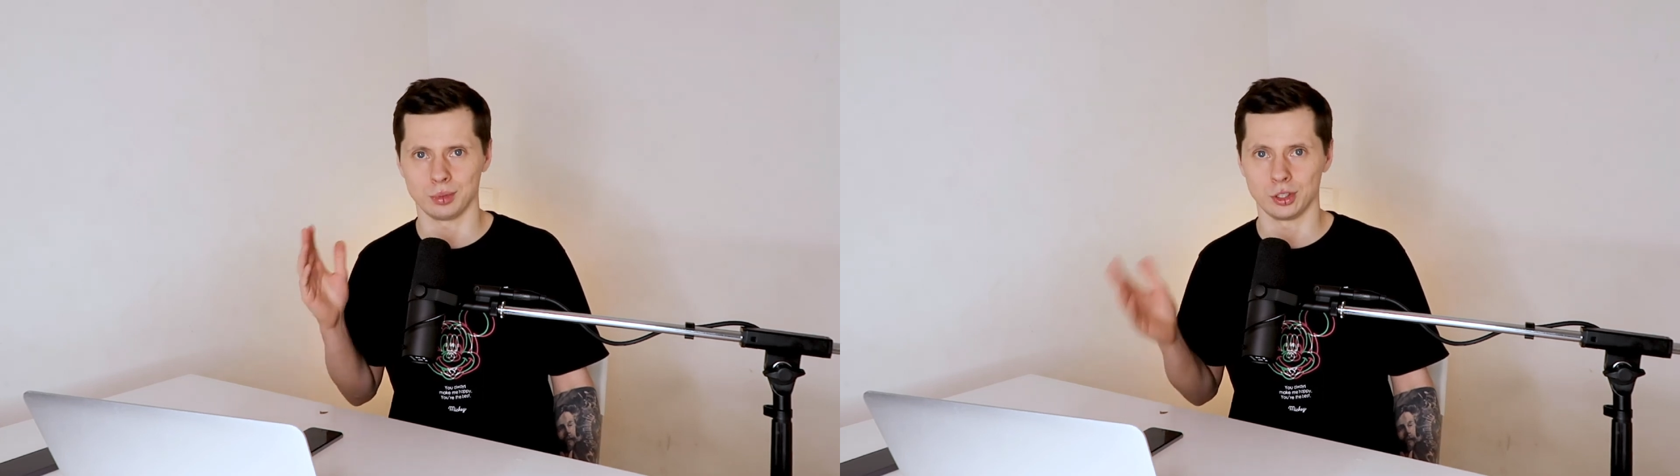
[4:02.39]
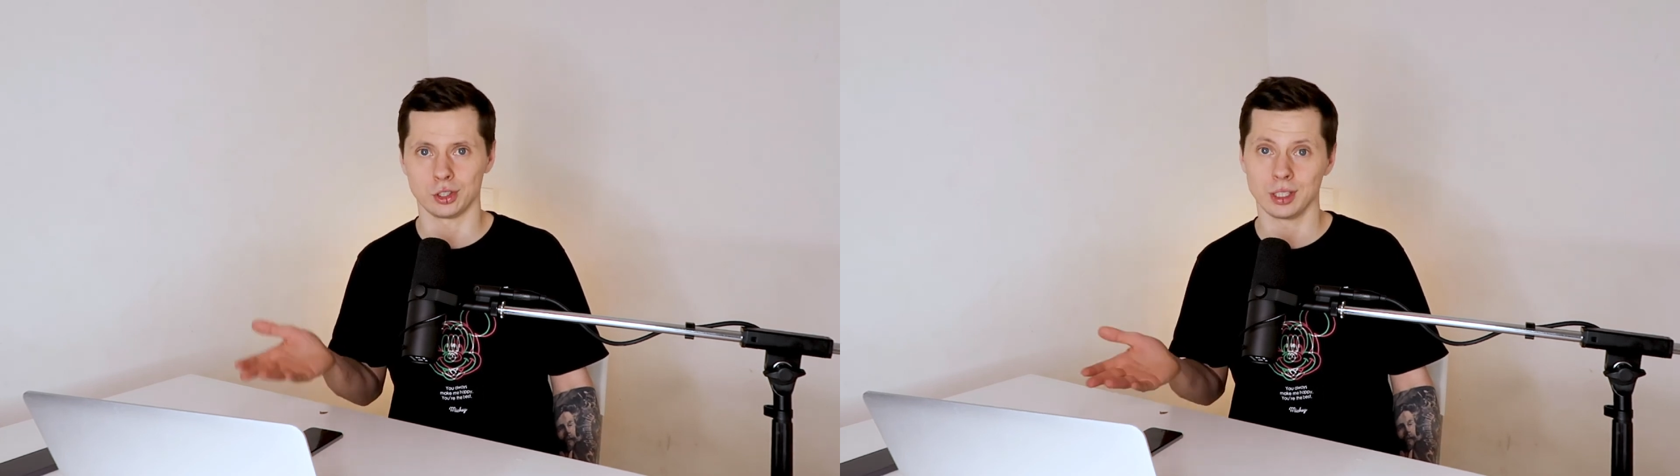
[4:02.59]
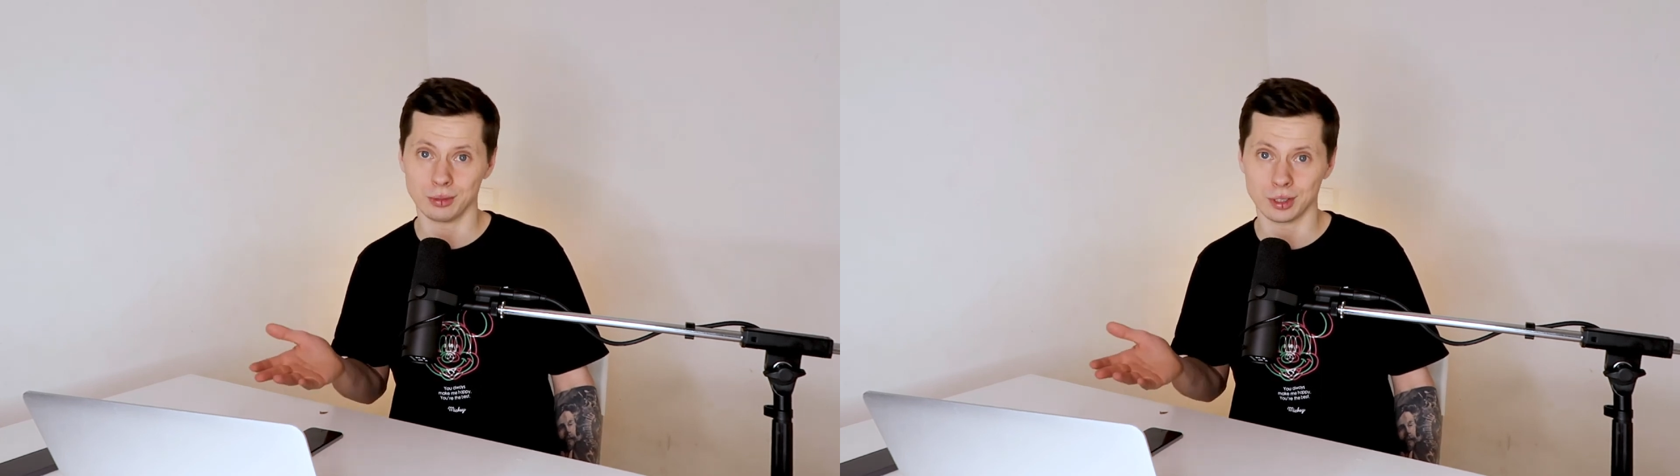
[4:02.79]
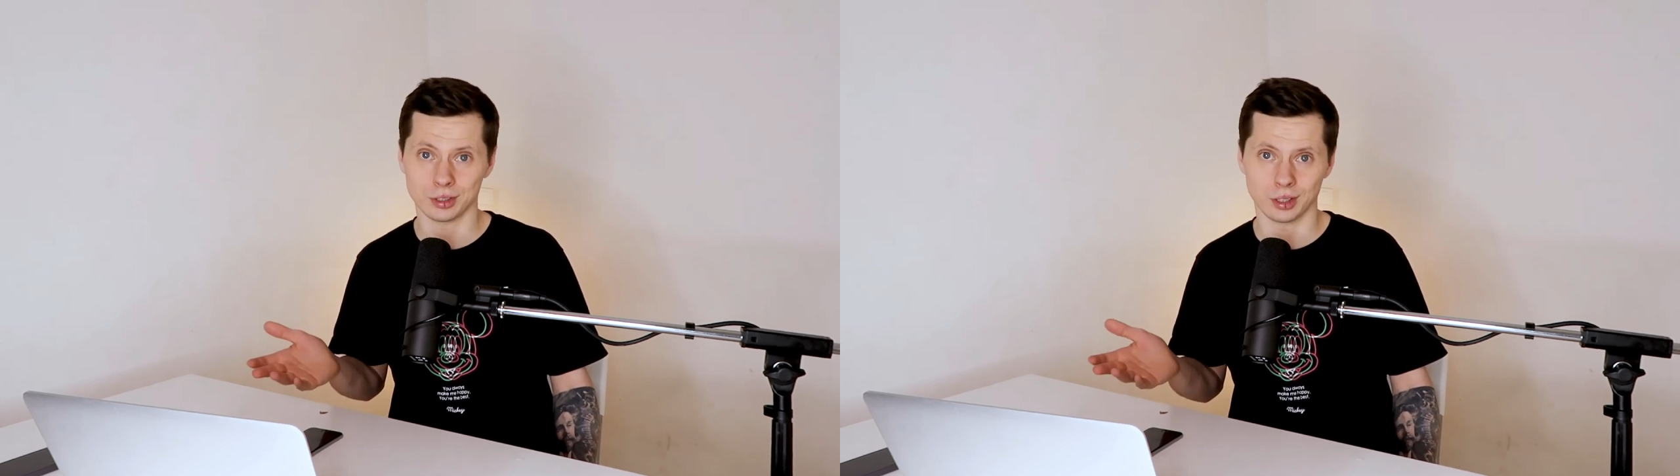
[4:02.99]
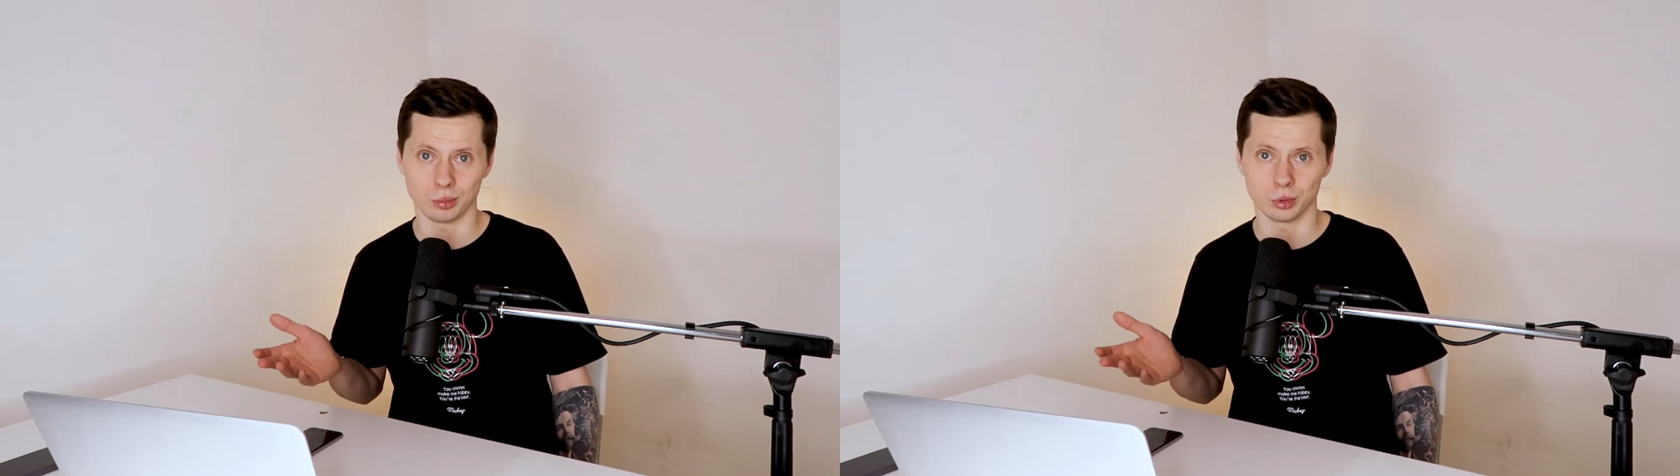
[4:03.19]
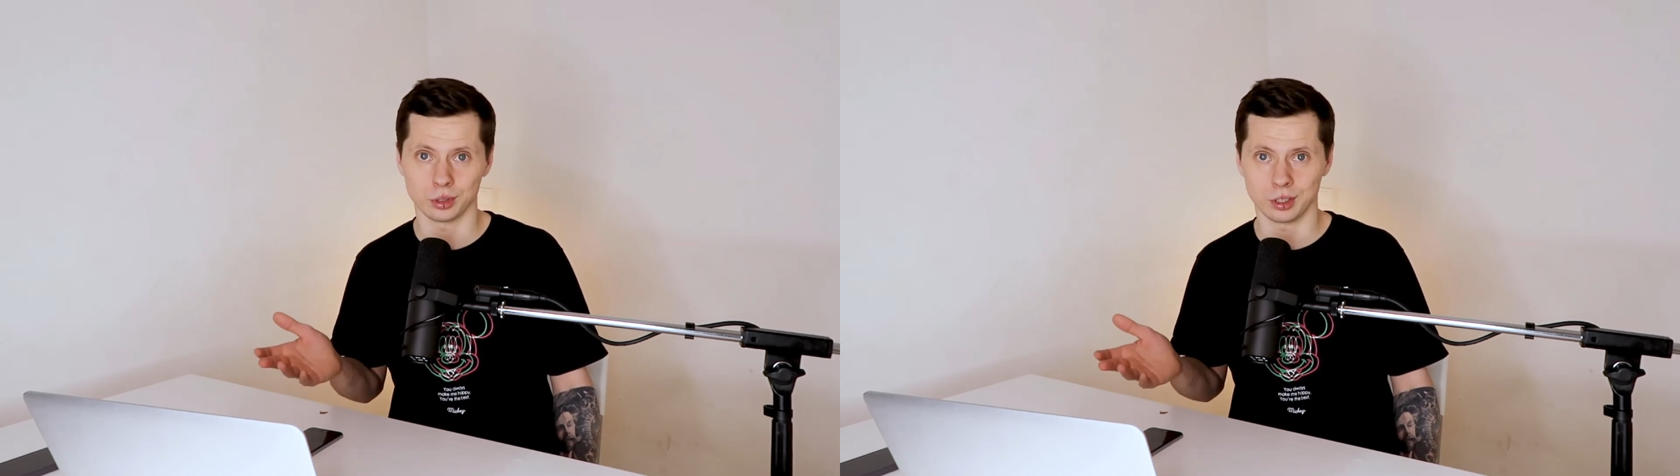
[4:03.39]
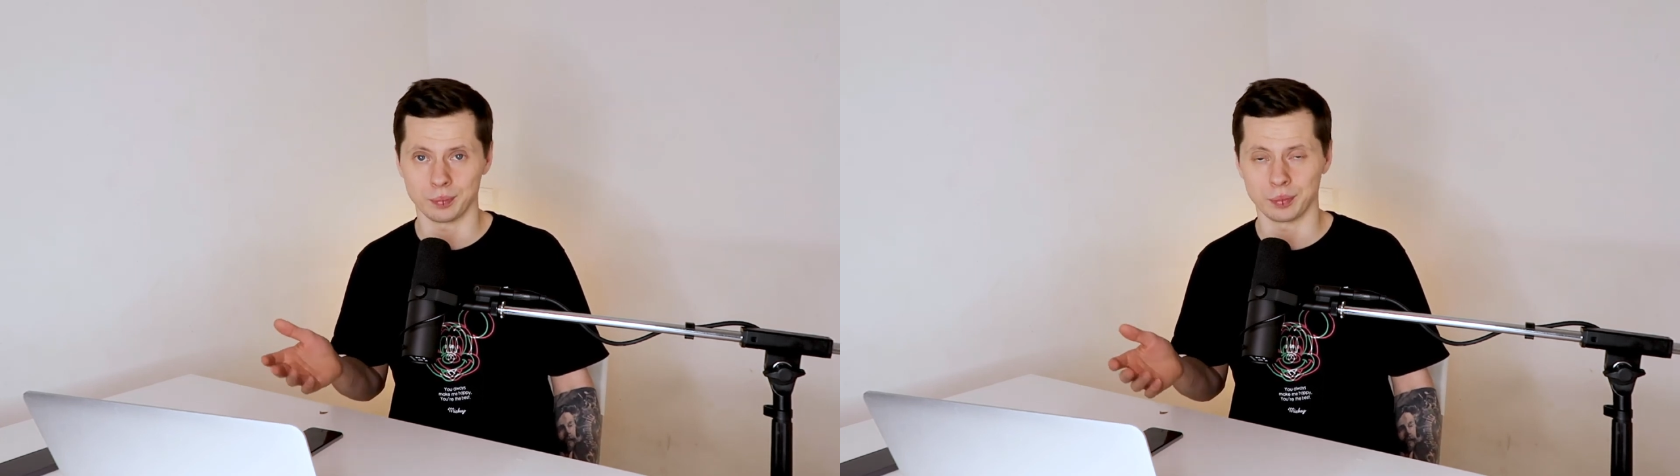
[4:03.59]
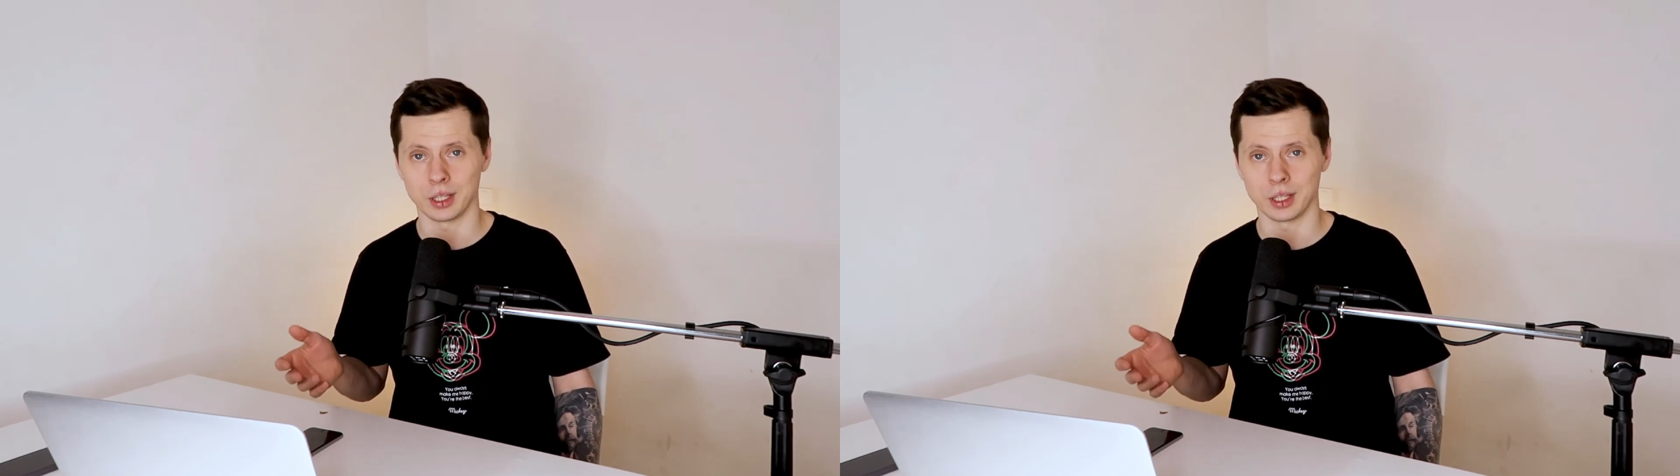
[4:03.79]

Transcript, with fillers: бережливой разработке